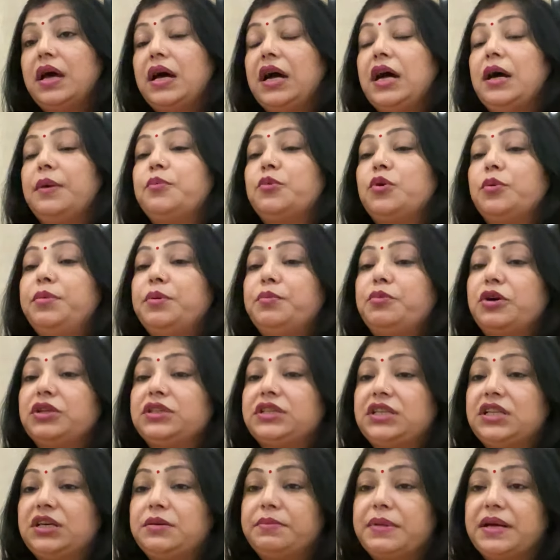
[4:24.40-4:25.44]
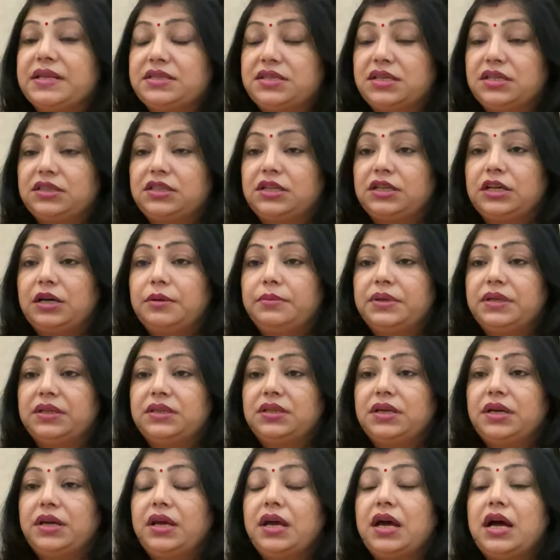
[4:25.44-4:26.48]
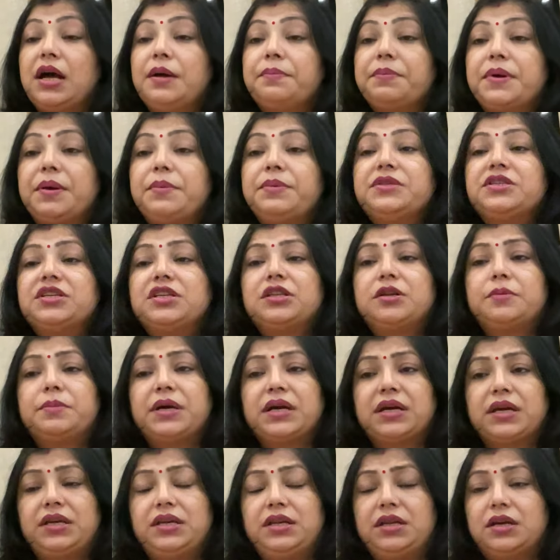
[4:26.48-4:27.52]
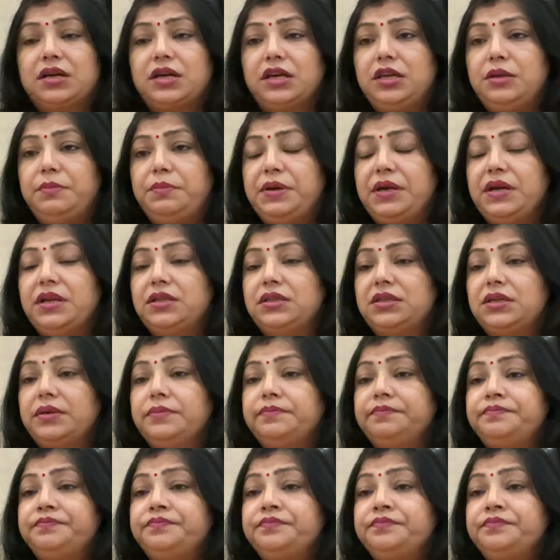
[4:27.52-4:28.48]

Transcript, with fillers: आपको भी बहुत अधिक मानसिक तनाव रहता है आपका भी चंद्रमा कहीं ना कहीं पीड़ित है